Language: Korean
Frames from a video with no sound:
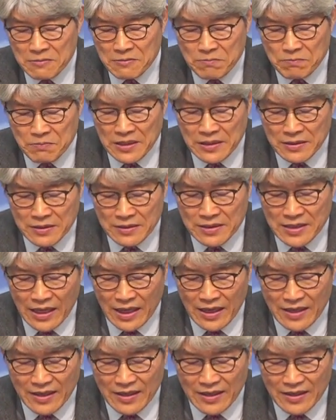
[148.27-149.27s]

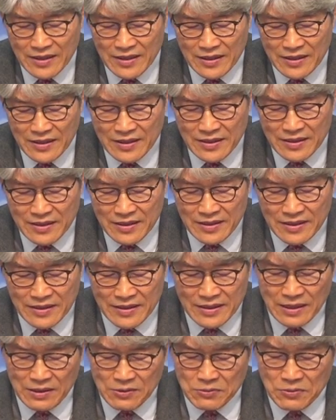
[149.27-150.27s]

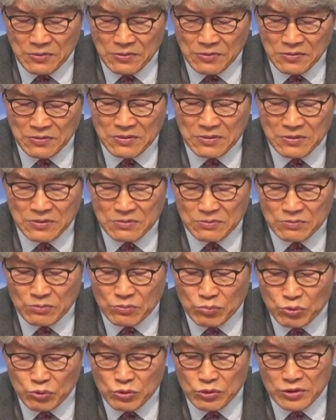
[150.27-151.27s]
믿느냐라고
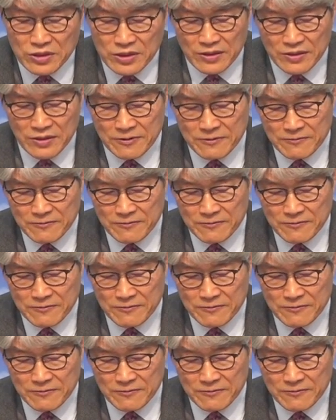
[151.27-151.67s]
물으셔요.